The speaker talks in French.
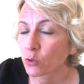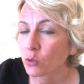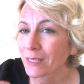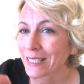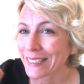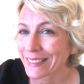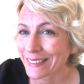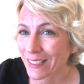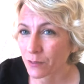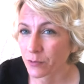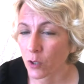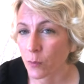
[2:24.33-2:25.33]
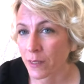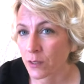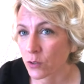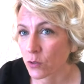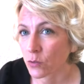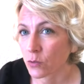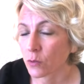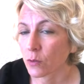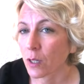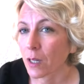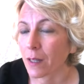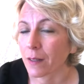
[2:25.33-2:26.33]
toutes les
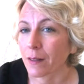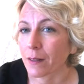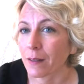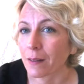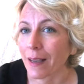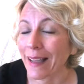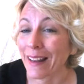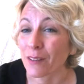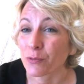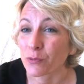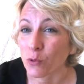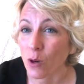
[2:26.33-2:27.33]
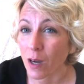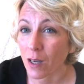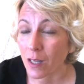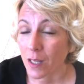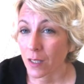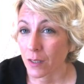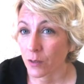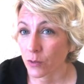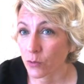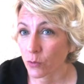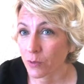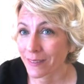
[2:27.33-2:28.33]
informations euh, à la fois
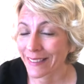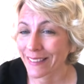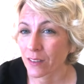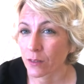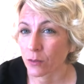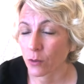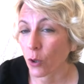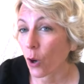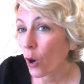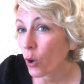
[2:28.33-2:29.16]
euh, donc euh,